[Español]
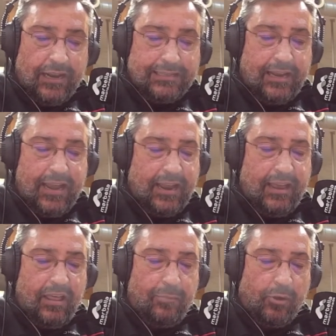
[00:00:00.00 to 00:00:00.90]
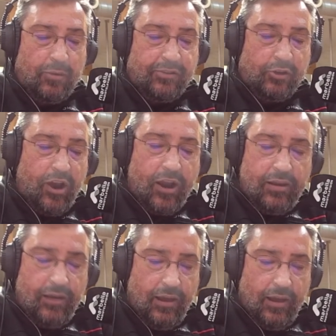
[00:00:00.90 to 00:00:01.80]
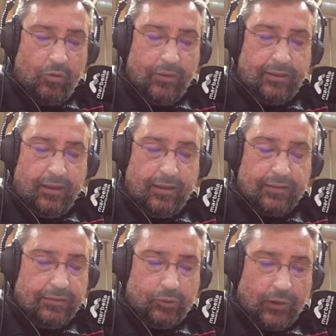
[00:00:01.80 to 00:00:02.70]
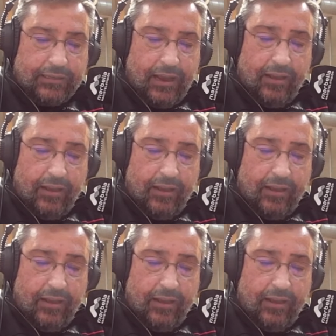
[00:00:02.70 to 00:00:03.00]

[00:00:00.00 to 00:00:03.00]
La serie creada por Matt Groening cuenta las aventuras